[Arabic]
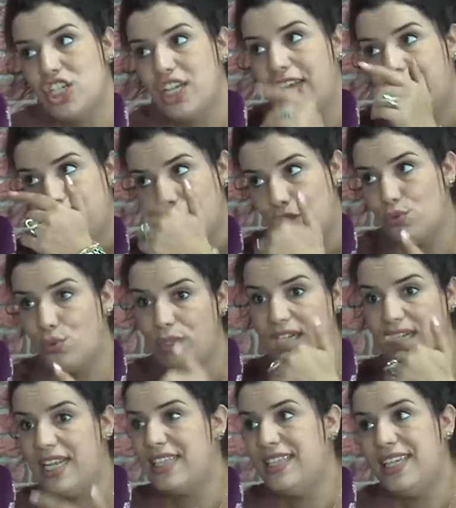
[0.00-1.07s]
اللي غادي تقولي
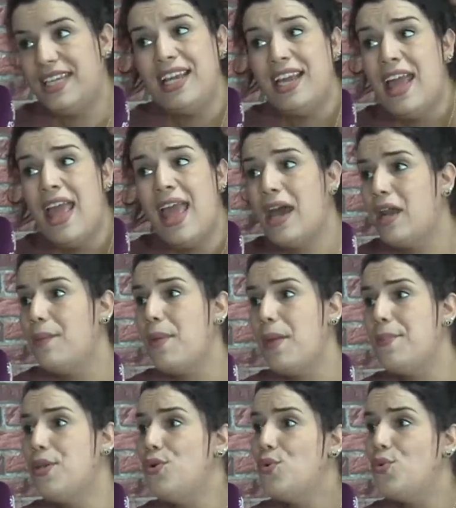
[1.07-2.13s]
لي ديريه راه ما
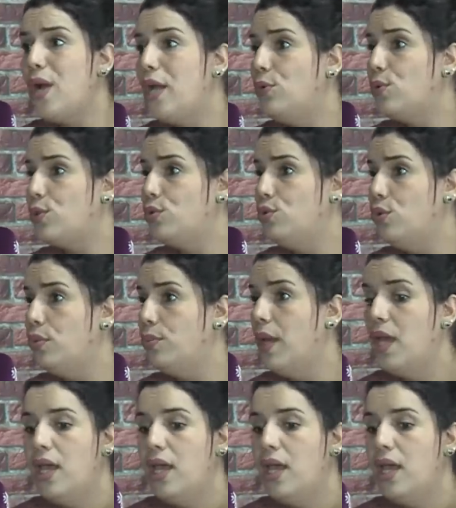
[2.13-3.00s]
منو والو كذوب